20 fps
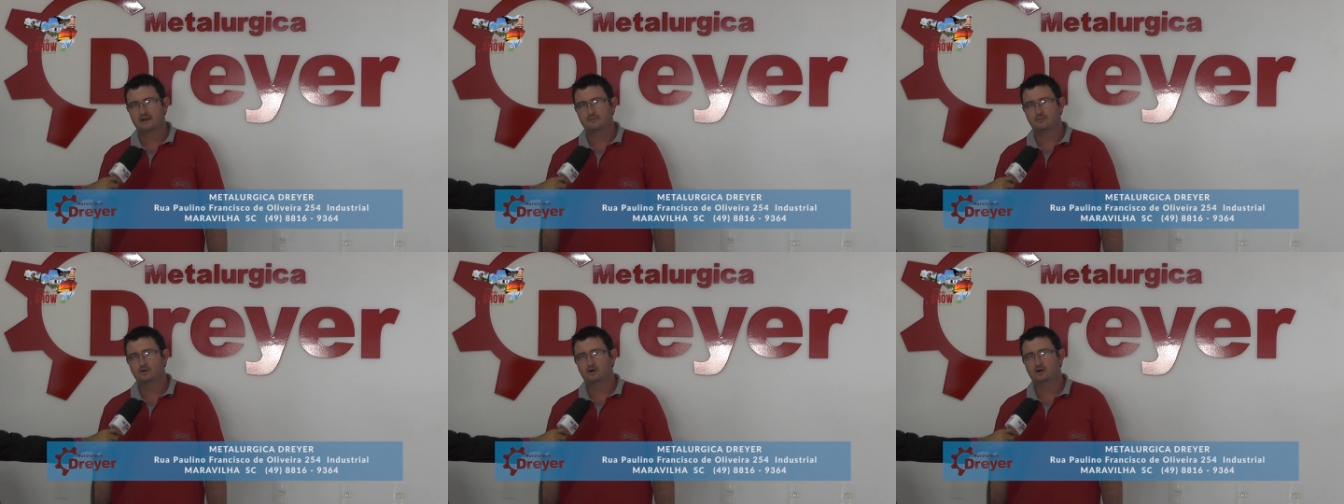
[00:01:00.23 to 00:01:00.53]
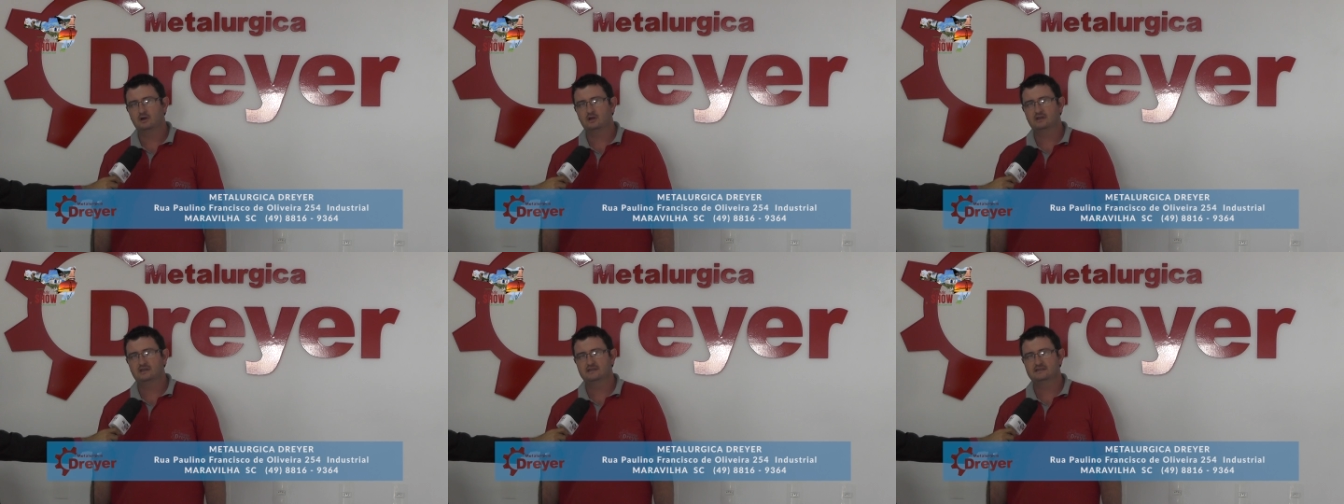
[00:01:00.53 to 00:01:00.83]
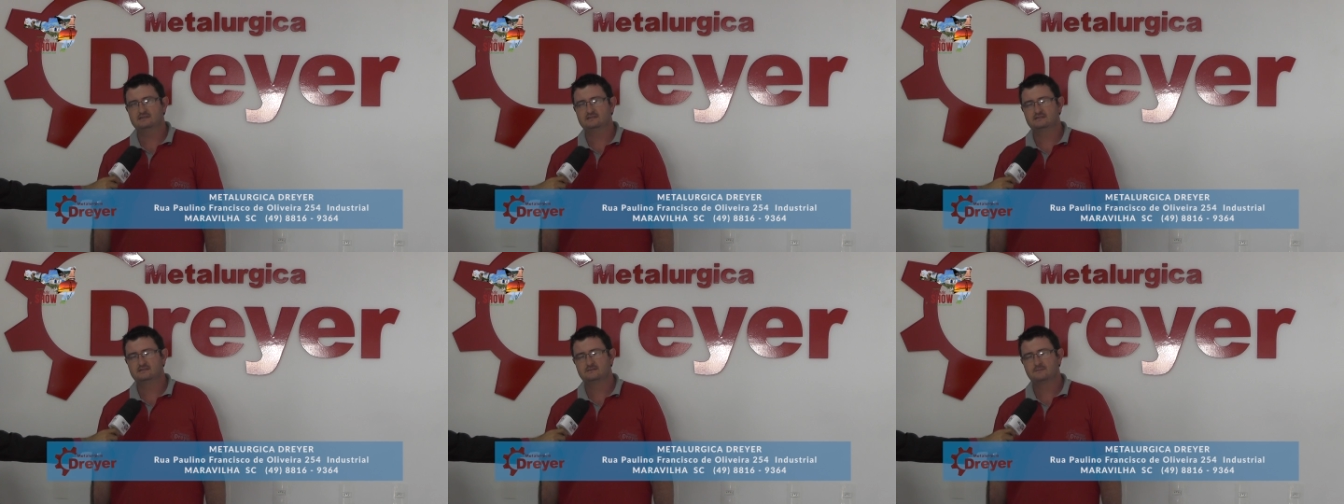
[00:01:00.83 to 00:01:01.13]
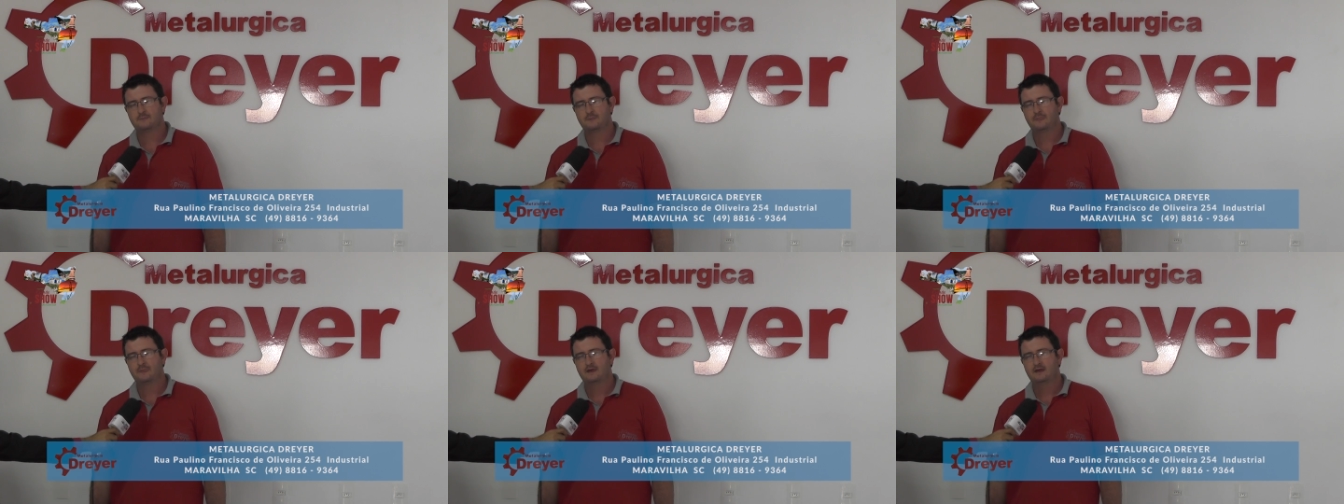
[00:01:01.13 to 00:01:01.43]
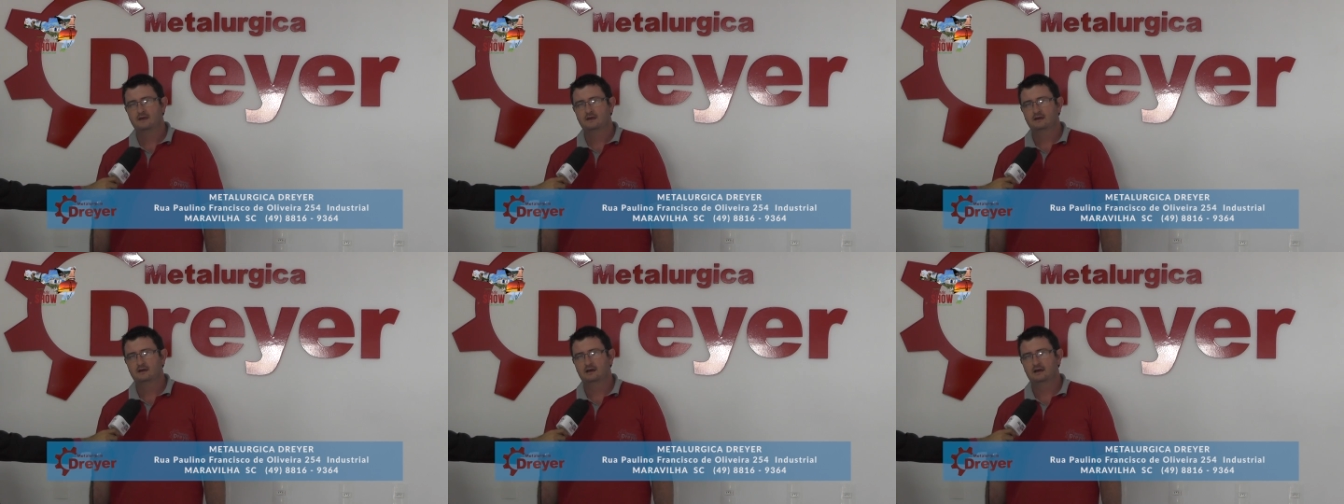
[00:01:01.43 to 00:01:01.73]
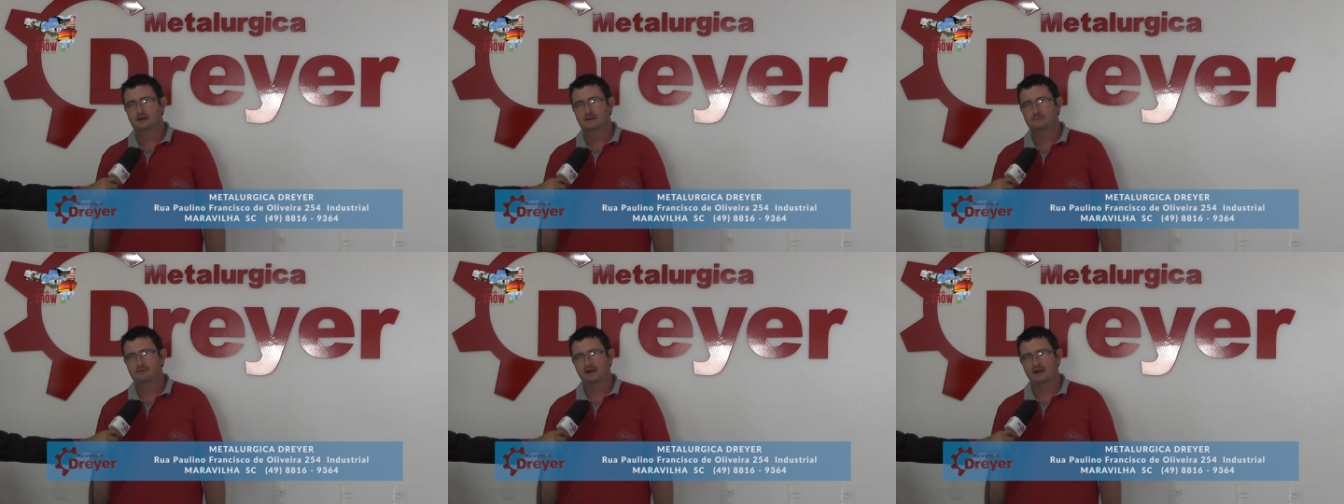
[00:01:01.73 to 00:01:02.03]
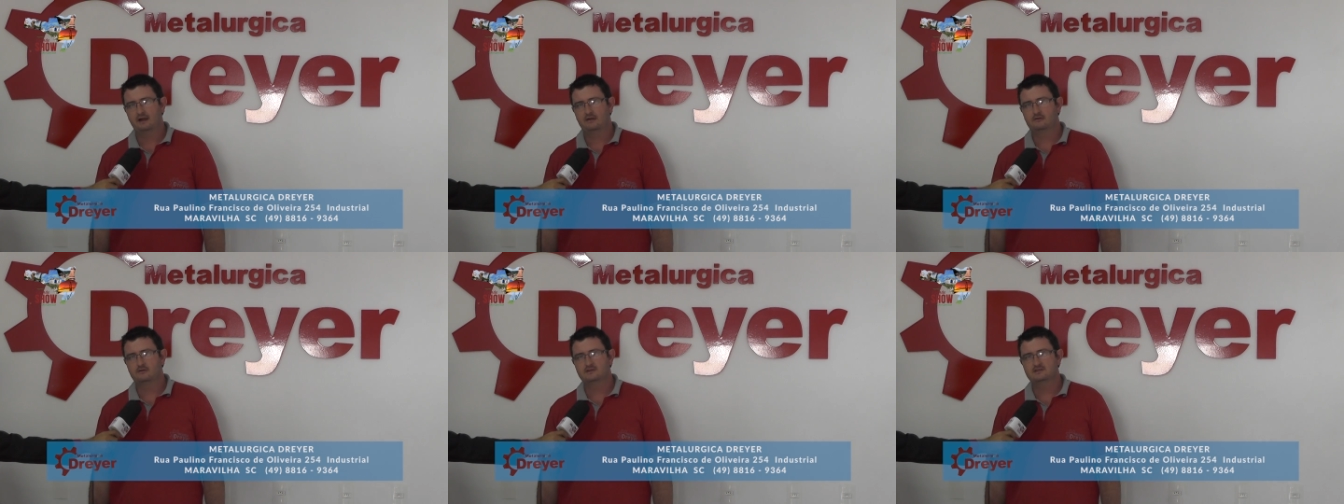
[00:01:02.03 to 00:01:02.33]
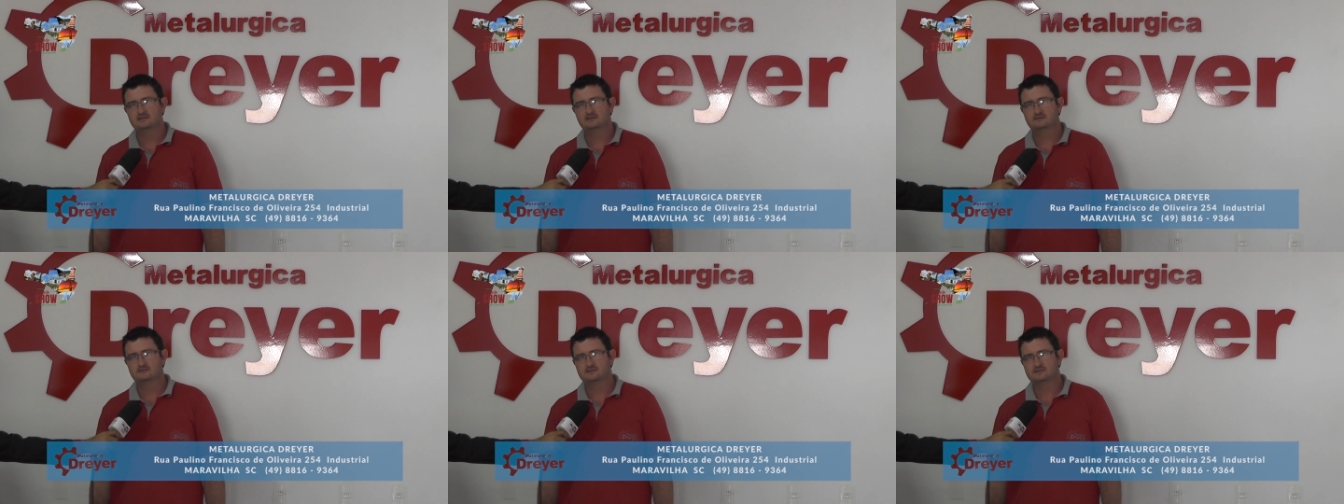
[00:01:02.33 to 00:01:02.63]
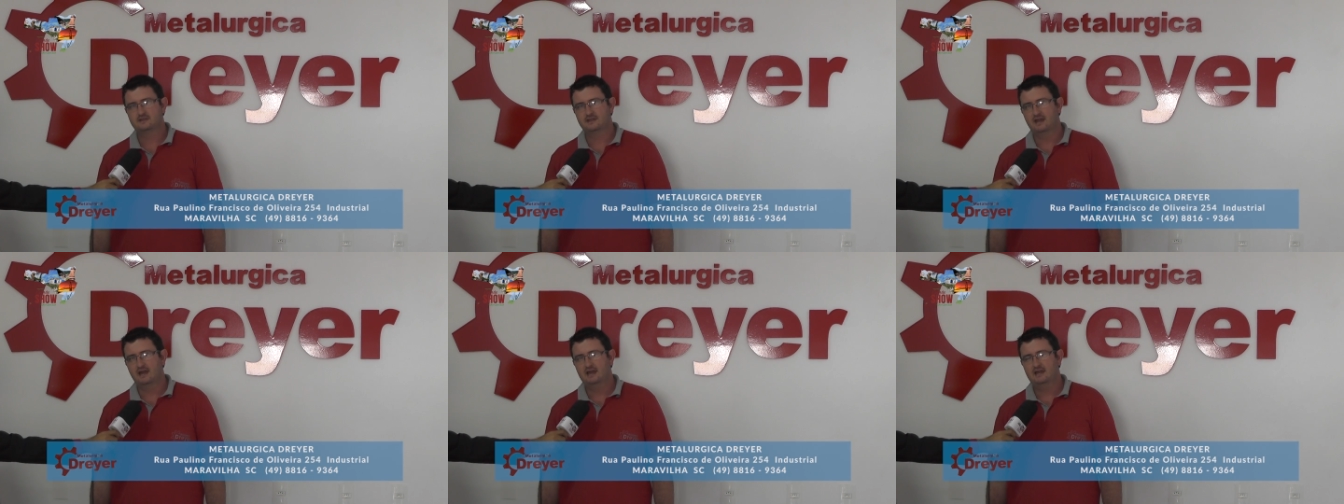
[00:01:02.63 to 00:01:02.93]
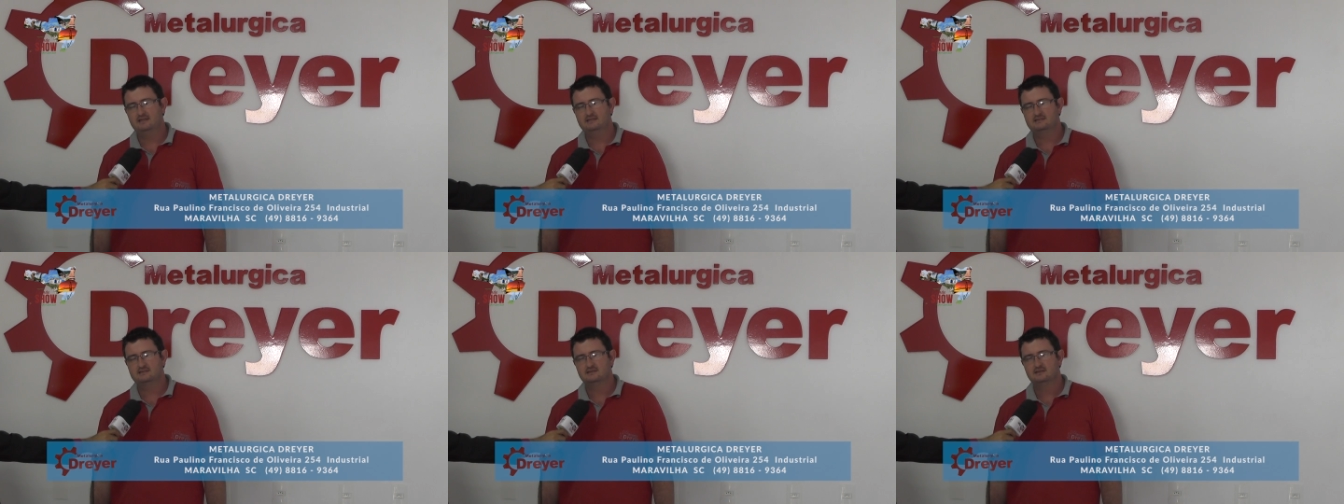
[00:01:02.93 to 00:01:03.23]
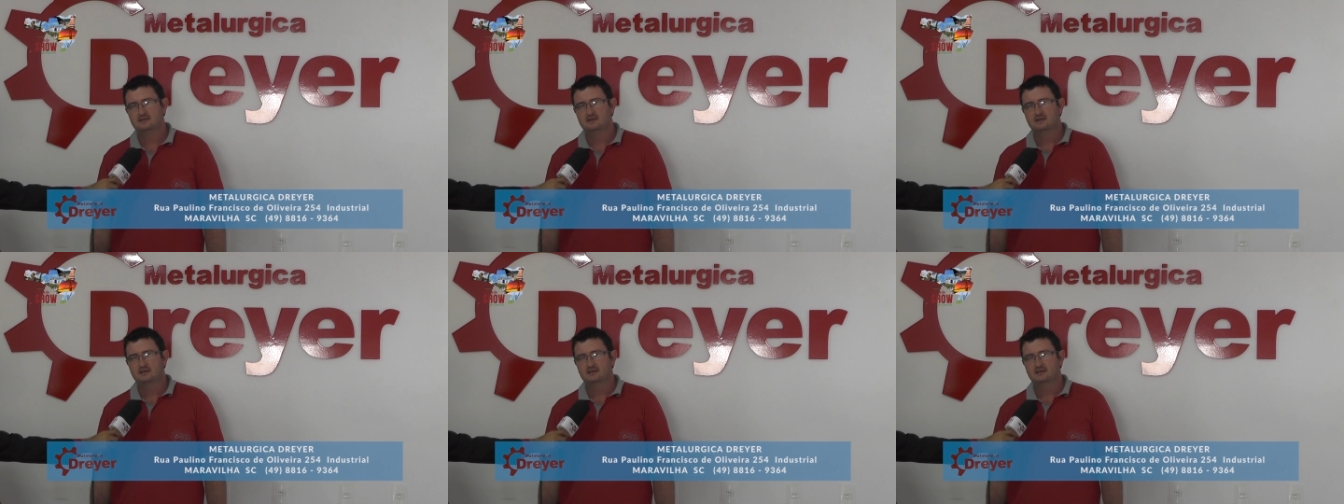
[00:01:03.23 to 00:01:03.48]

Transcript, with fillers: reboques, uh, ah, baracões industriais